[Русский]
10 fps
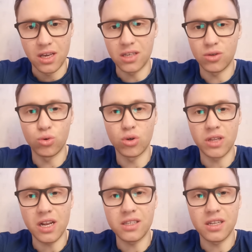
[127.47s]
Если у
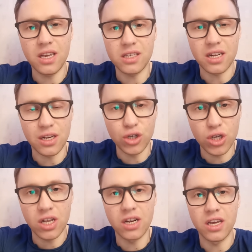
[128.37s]
журналиста есть
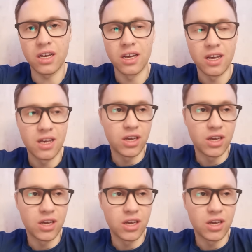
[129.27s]
отличительные